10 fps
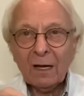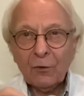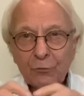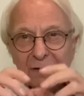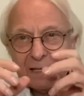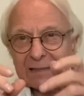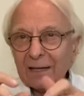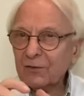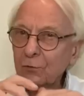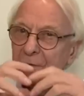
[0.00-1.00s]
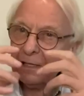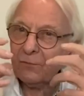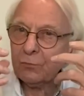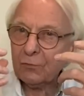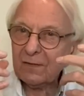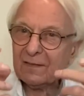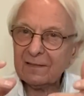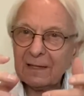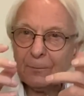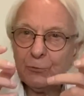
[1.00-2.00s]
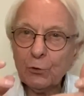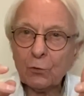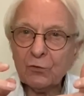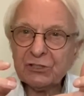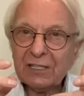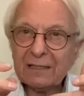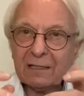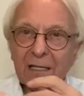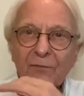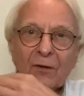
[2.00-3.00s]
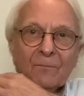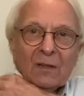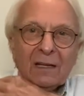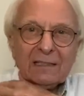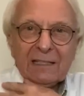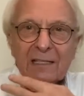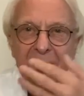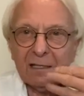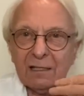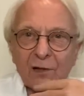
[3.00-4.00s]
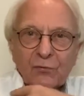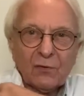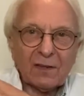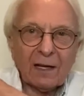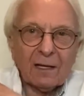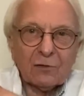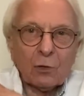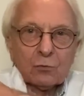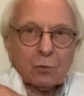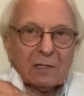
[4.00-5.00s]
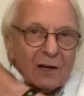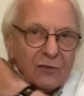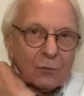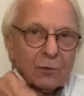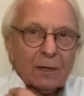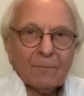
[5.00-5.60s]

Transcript: une irritation au niveau du système neurogétatif, qui diffusait dans toute la zone